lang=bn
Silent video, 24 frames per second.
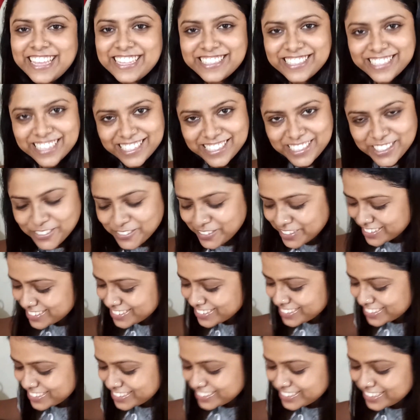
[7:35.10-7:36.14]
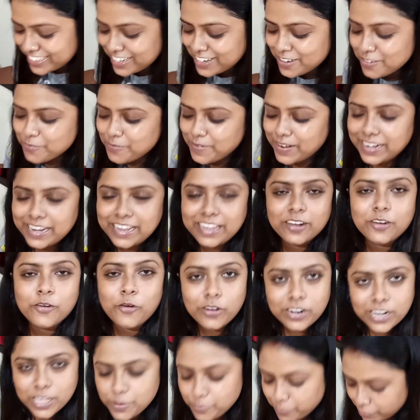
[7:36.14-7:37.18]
কিচেন ইউটেন্সিলসের মানে কড়াই